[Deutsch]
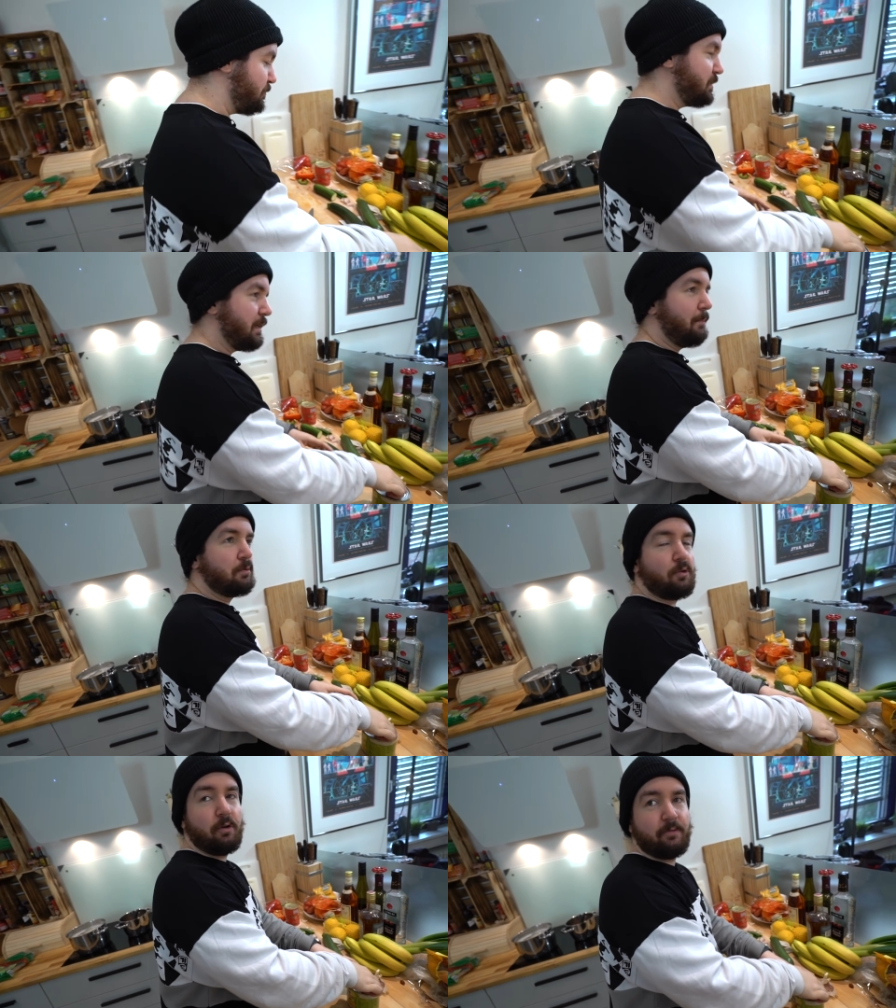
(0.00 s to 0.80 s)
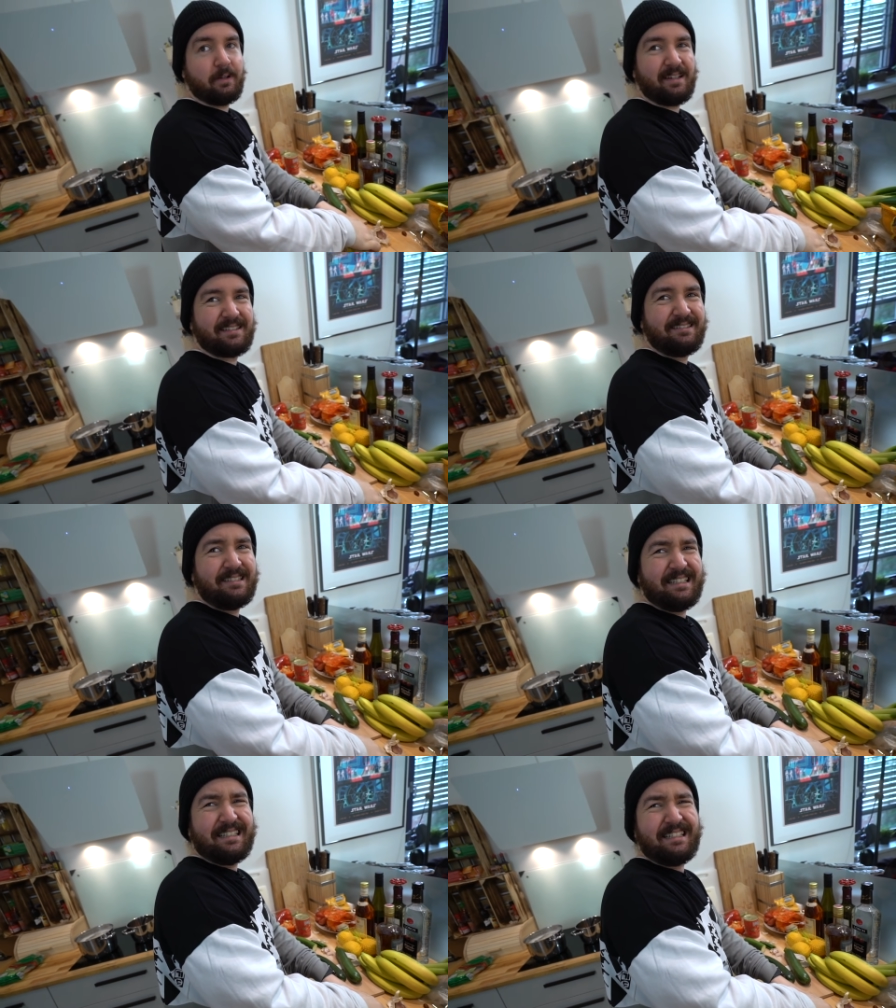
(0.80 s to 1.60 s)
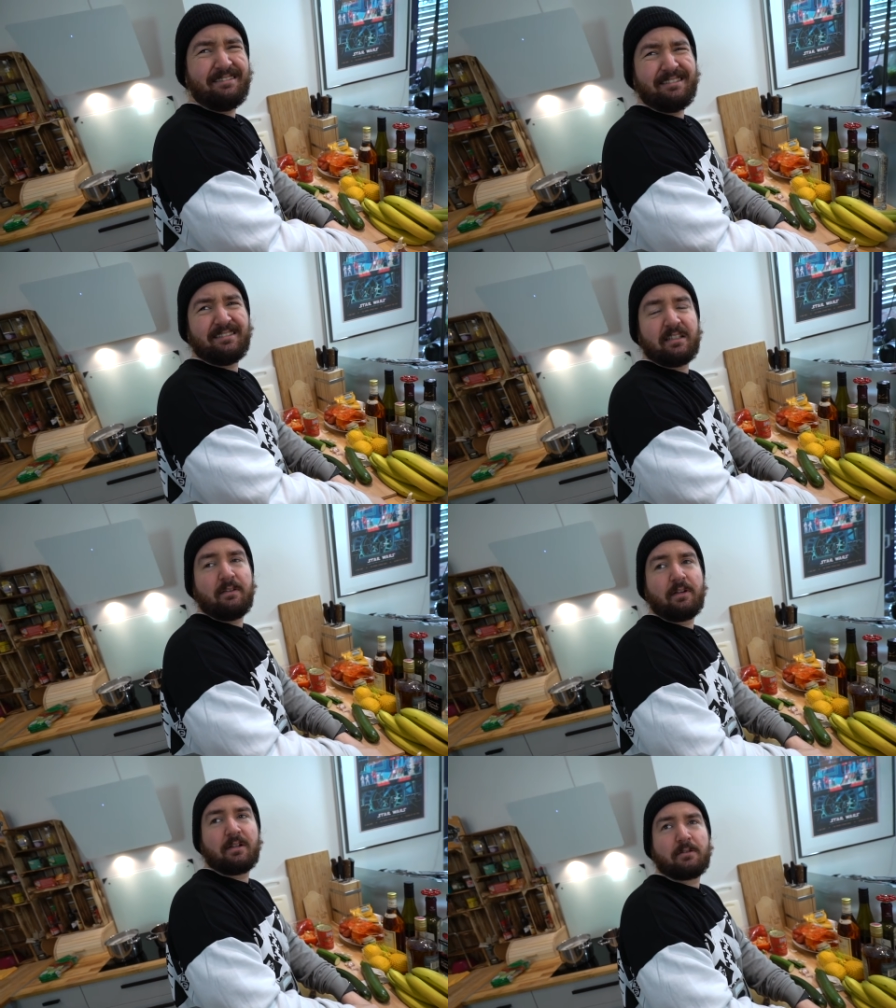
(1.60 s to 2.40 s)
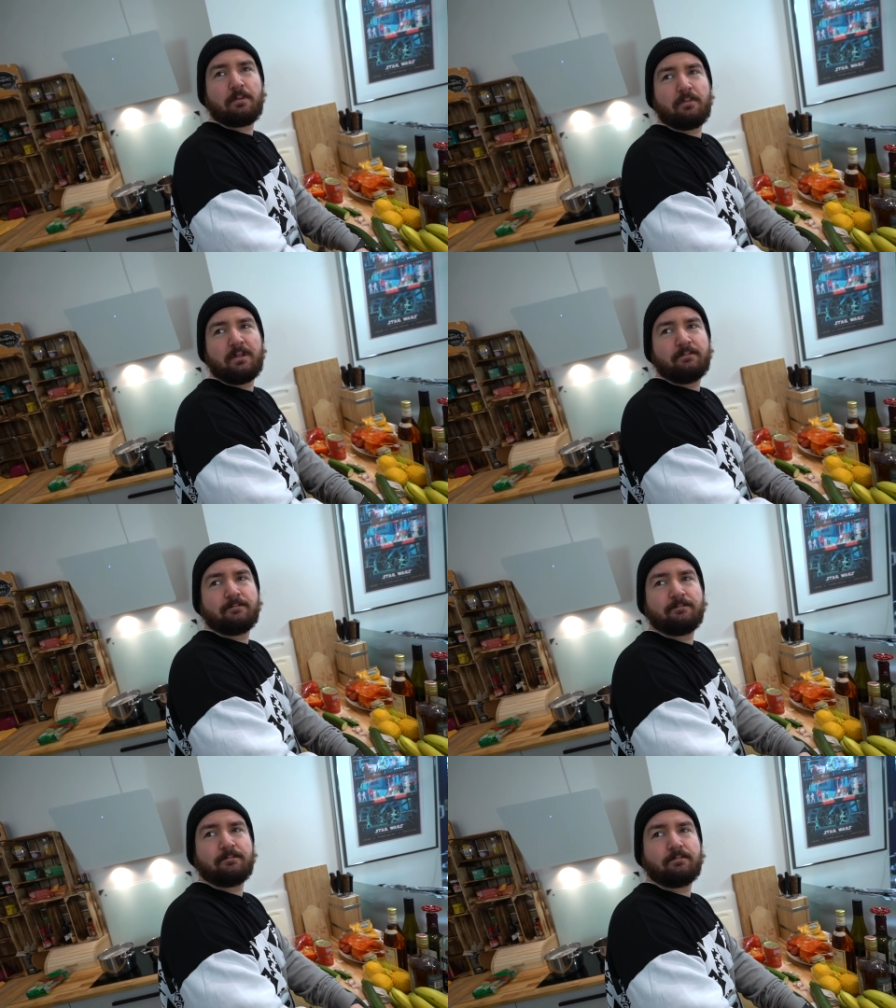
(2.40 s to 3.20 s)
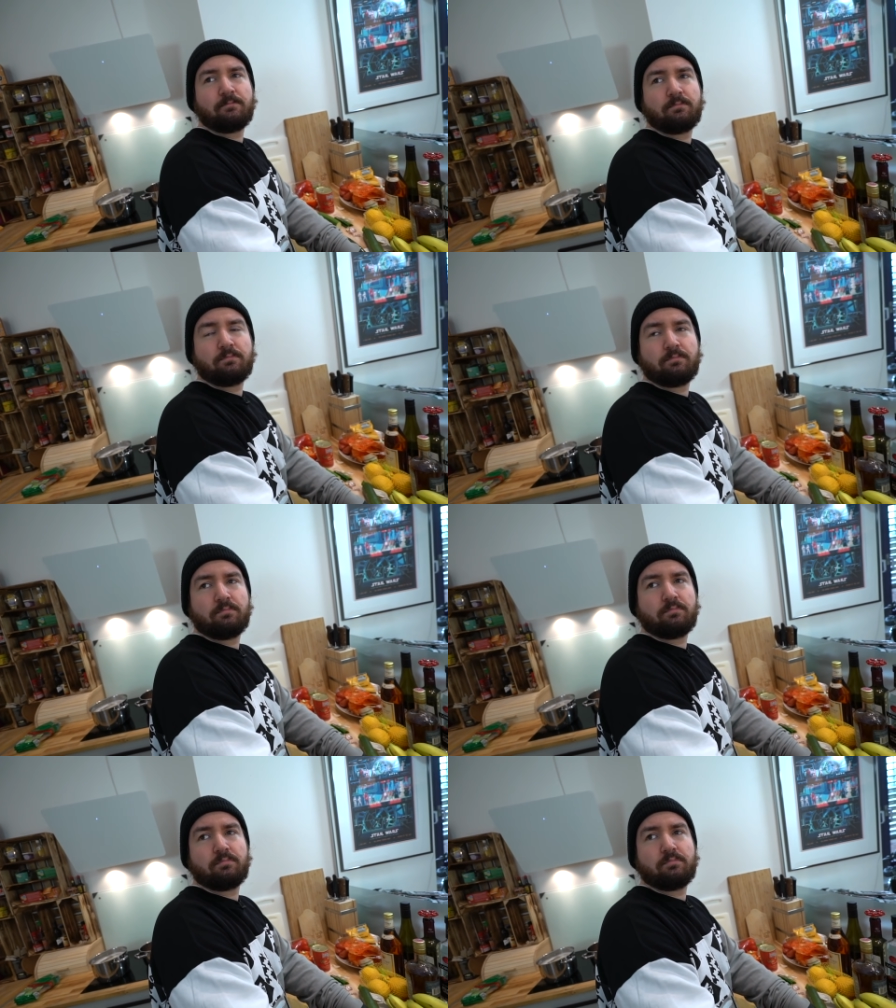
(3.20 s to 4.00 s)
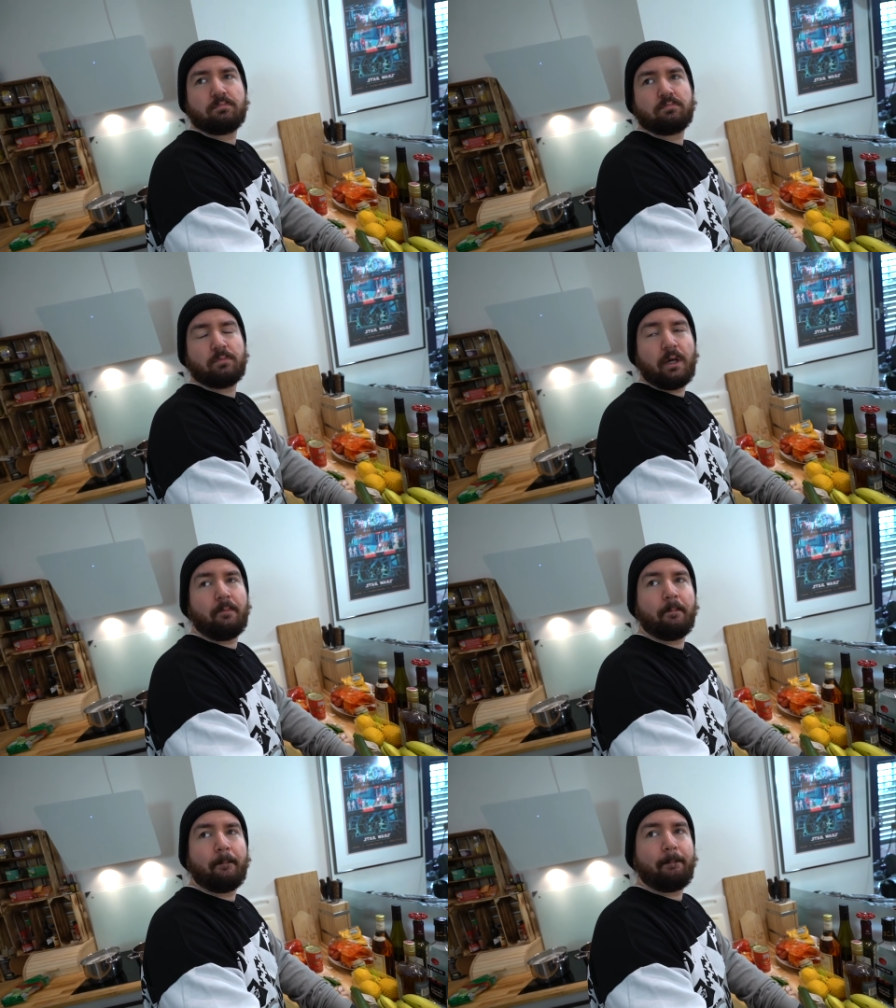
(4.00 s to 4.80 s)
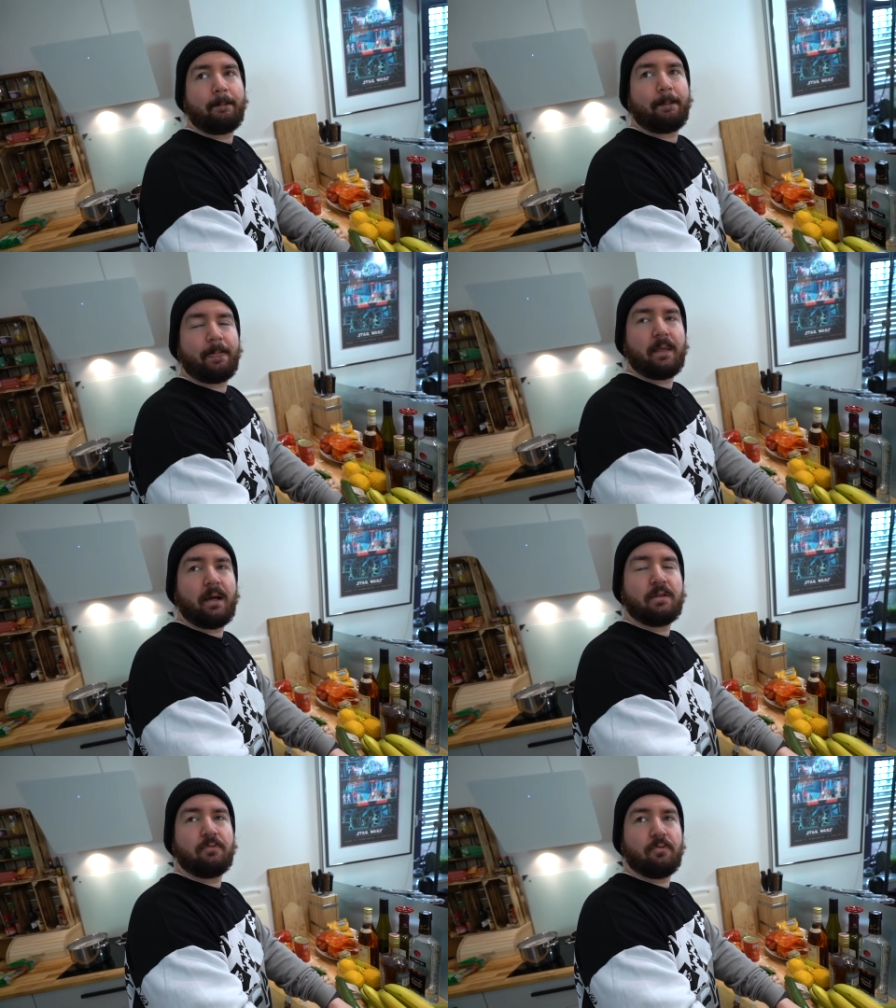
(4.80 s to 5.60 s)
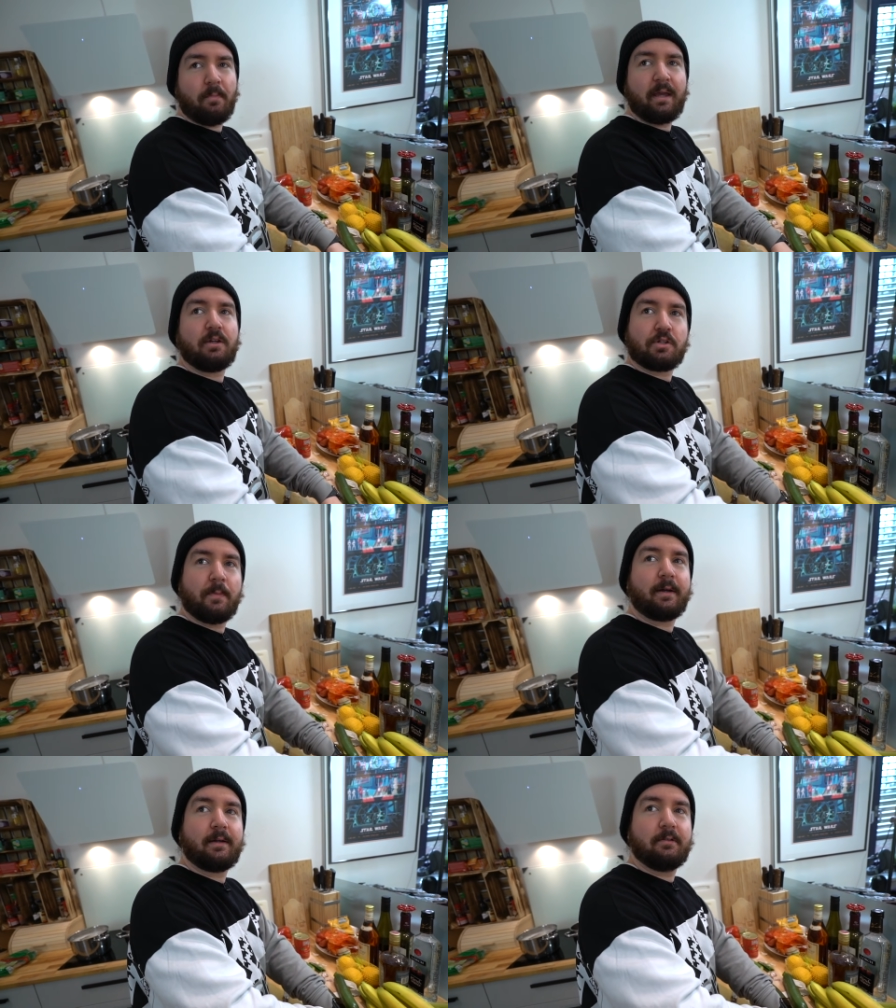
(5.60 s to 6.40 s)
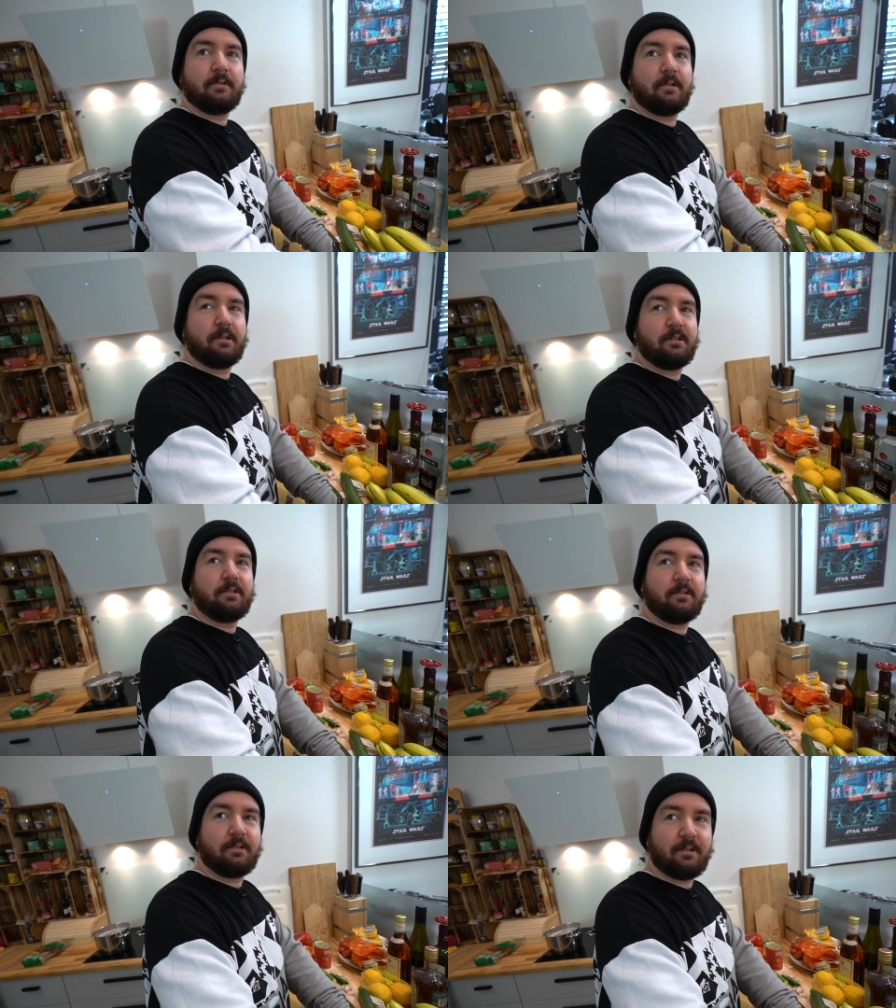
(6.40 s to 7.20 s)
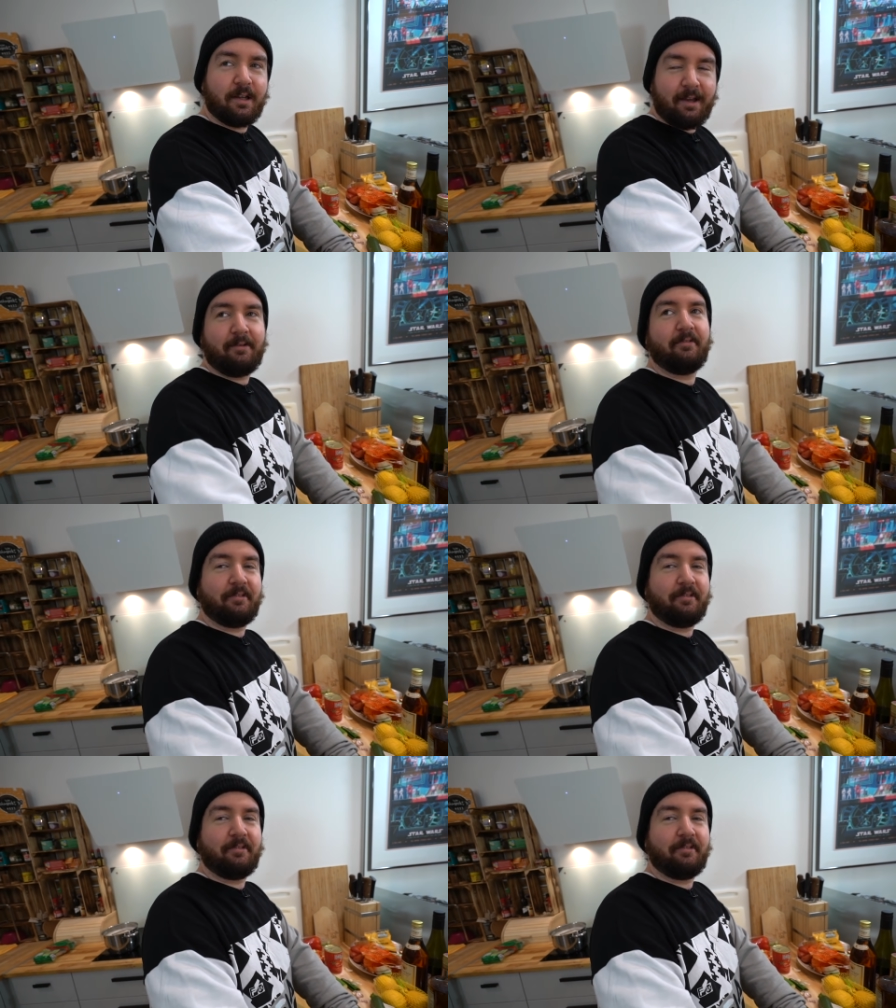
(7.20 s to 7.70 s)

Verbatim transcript: ich, ein bisschen abträufeln lassen. Hier, hier wieder das Aber trotzdem nur eine halbe Zucchini. Ja. Also für meinen Geschmack, ja.